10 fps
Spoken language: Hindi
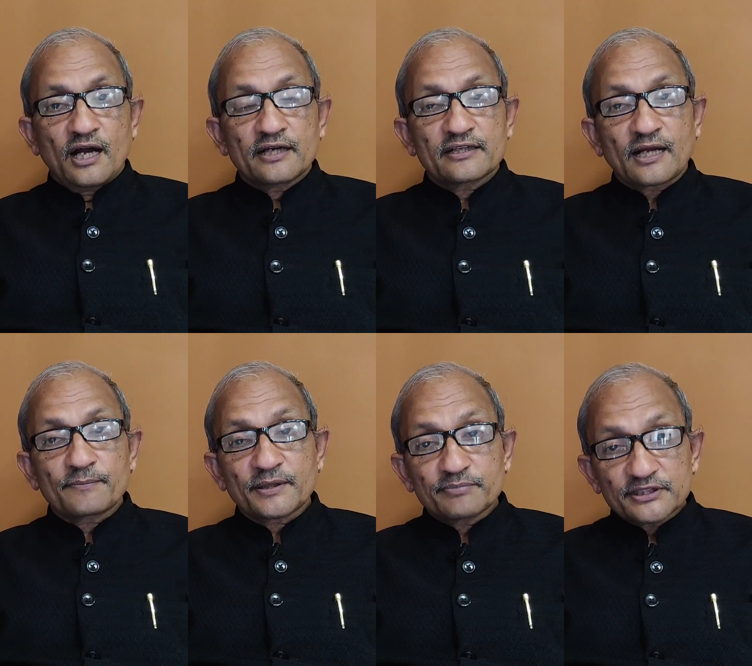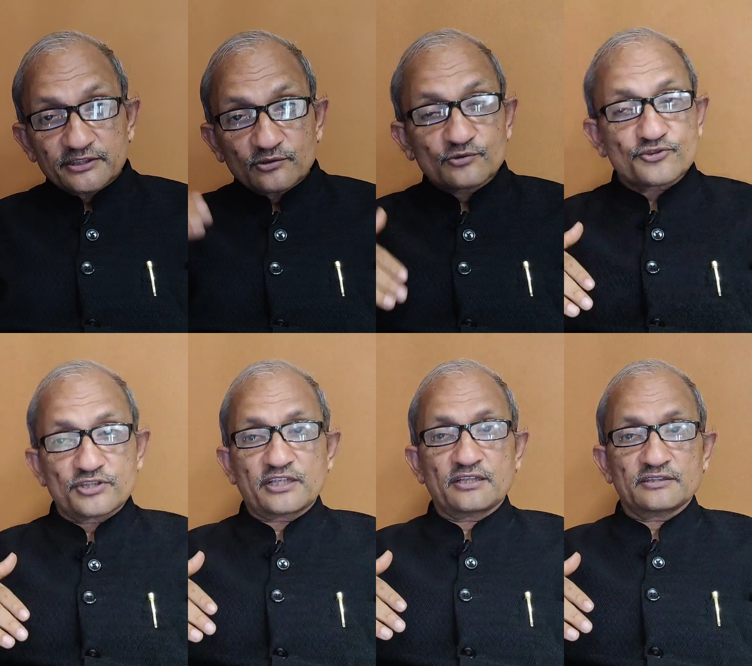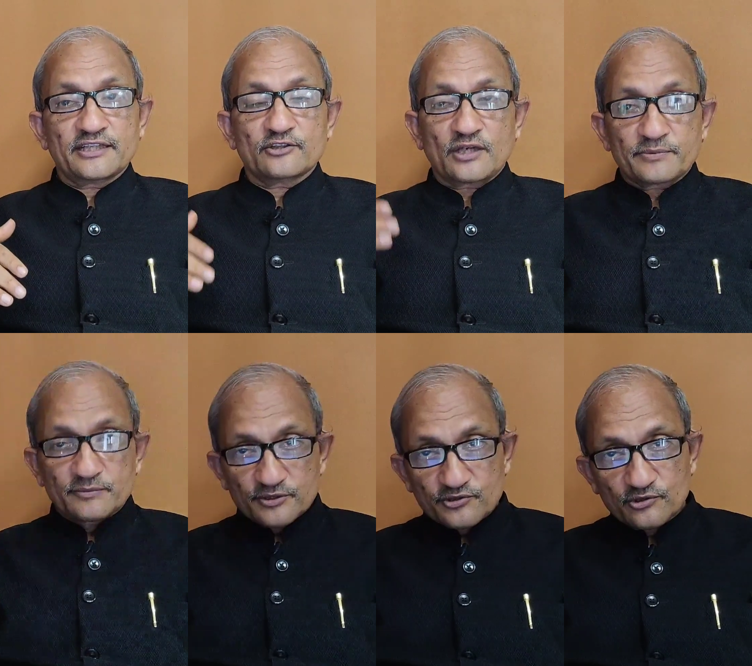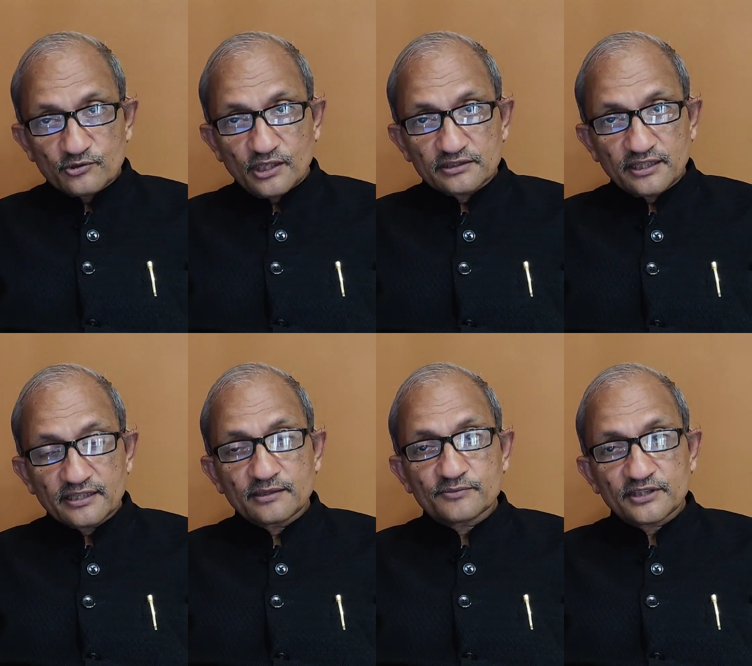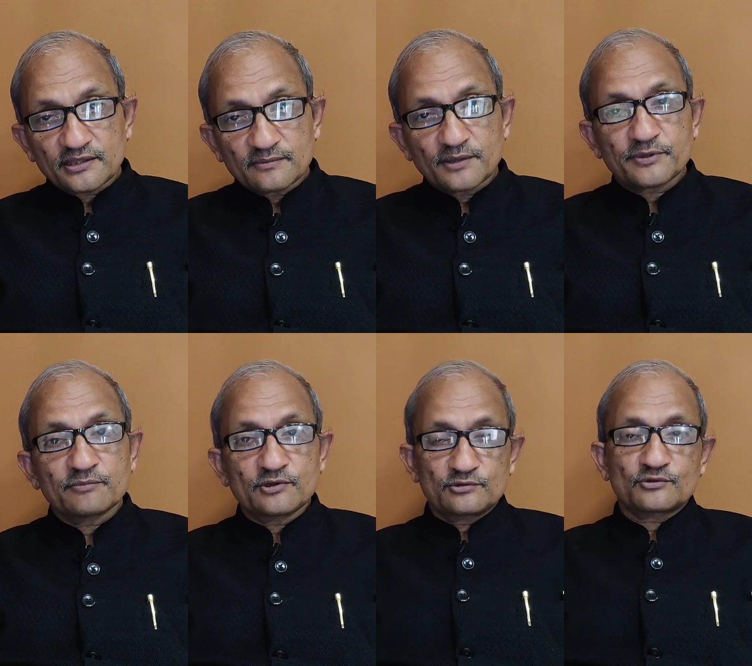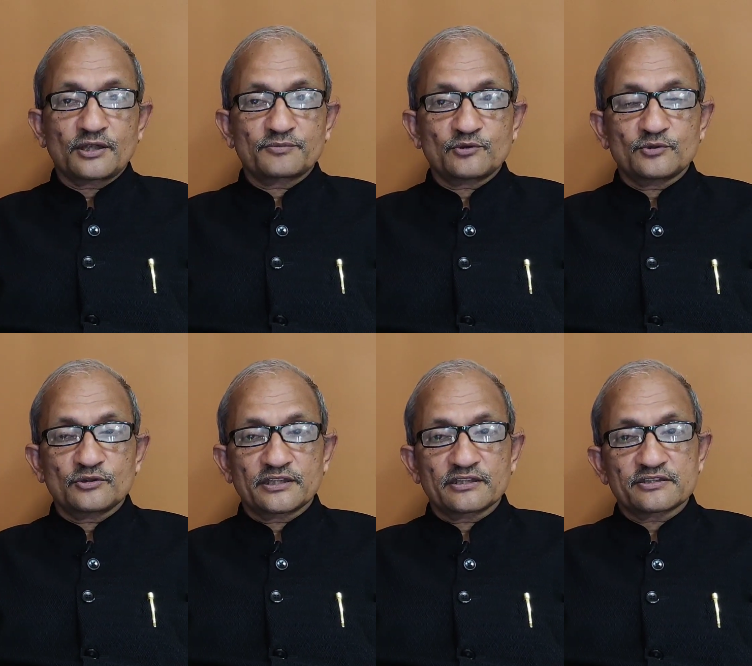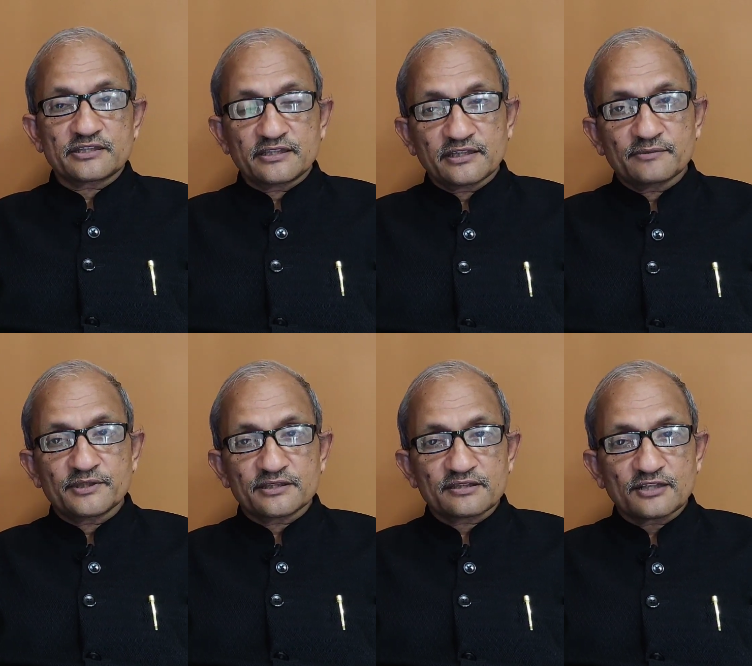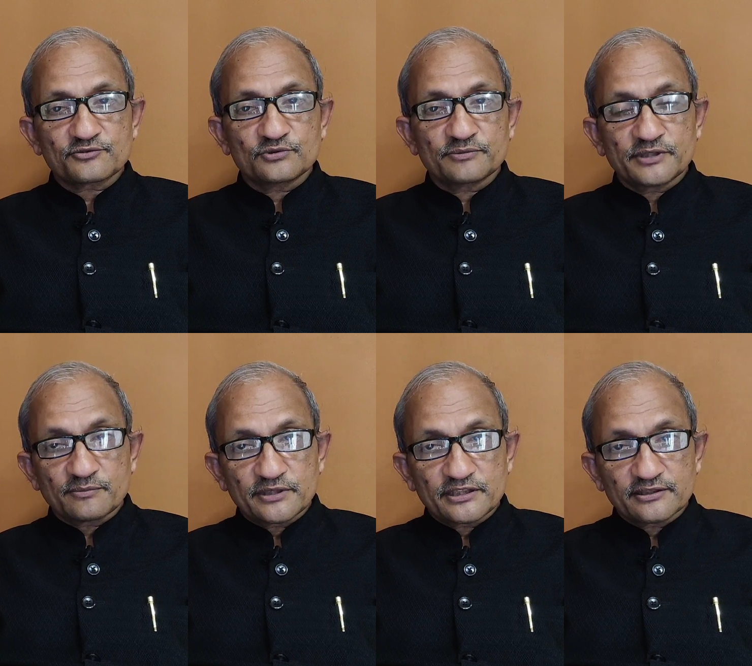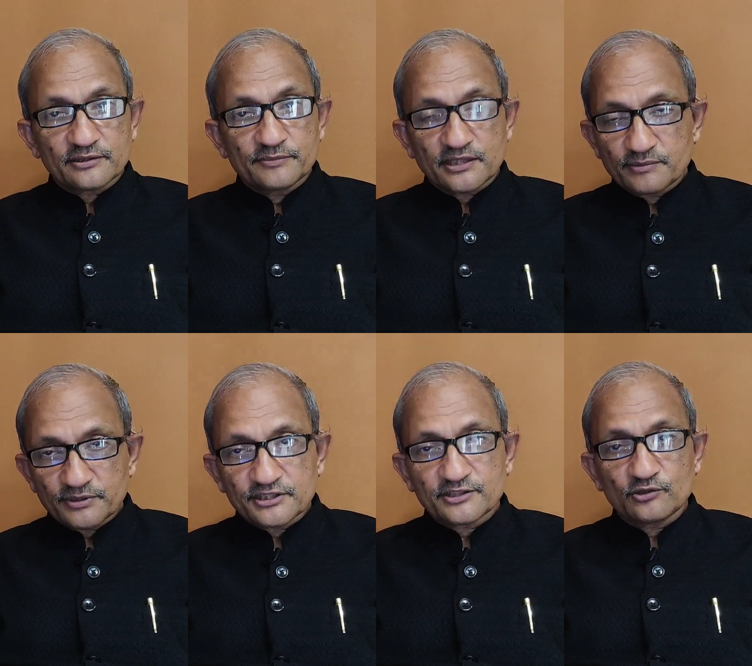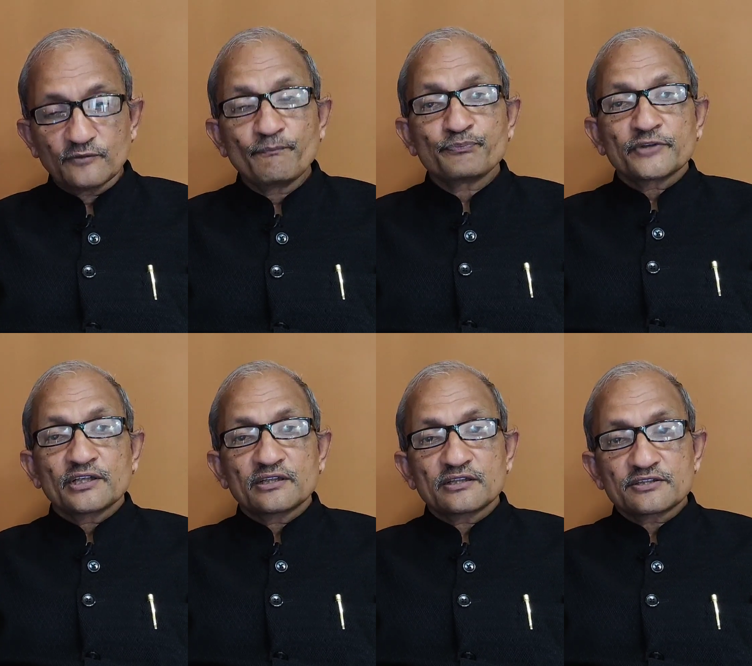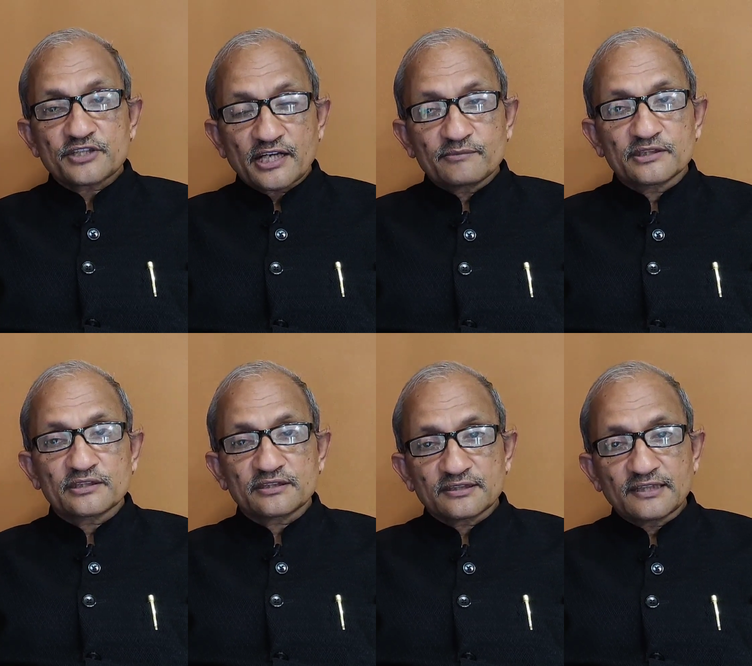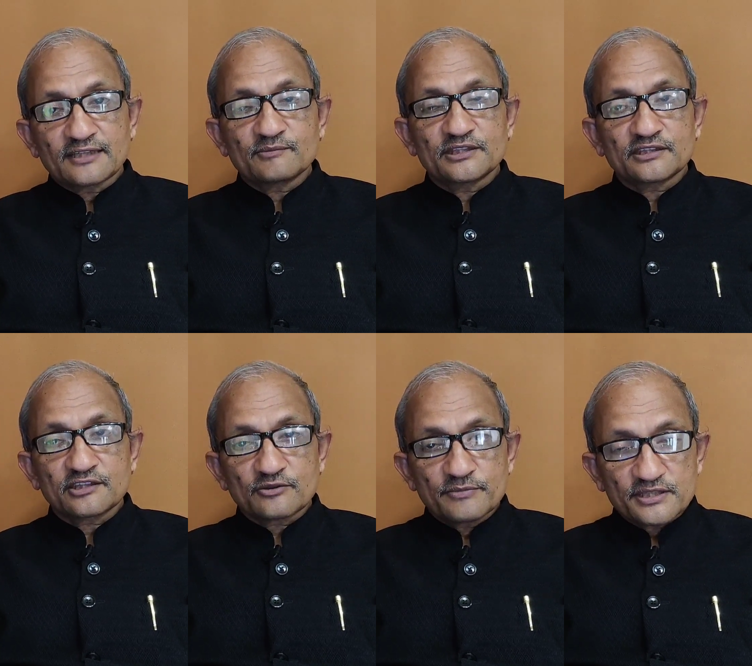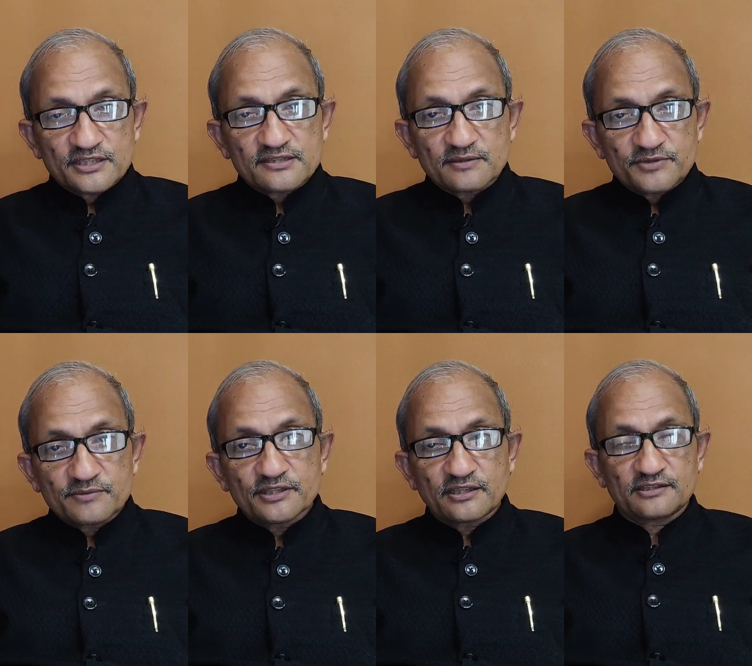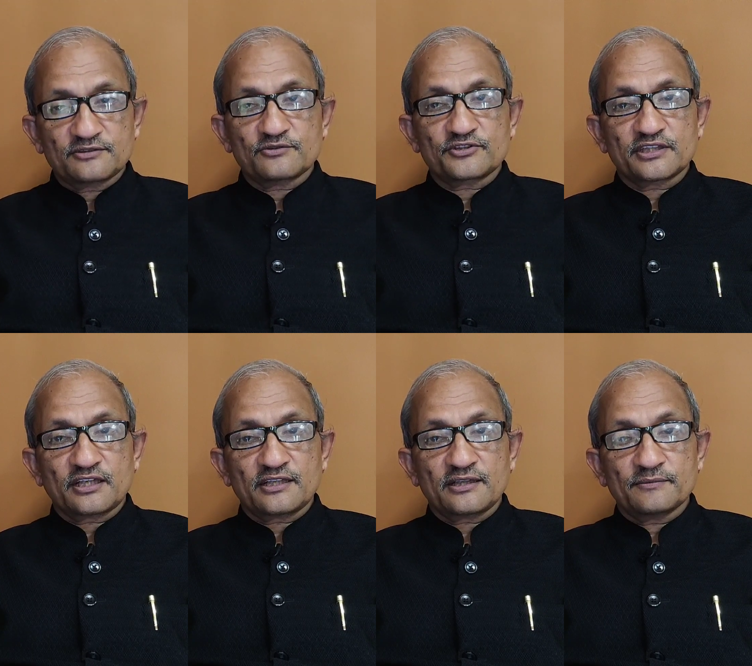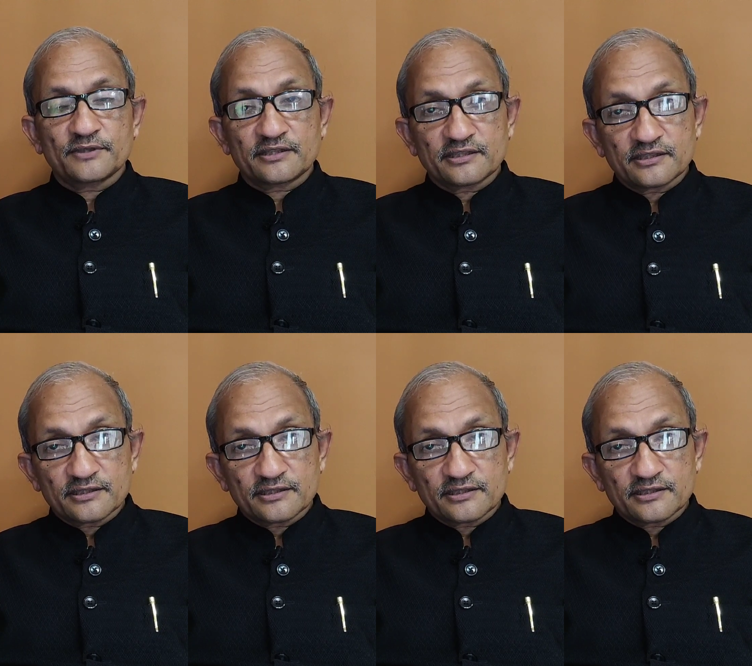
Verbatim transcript: अगर आपके पति को कुछ नहीं आता है और आपके बच्चों को आता है कम से कम आपकी बहू तो आपको बोलेगी ठीक है मेरी सासू ने मेरे बेटे मेरे पति को चाय बनाना दाल बनाना और बेसिक सब्जी बनाना तो सिखाया मेरी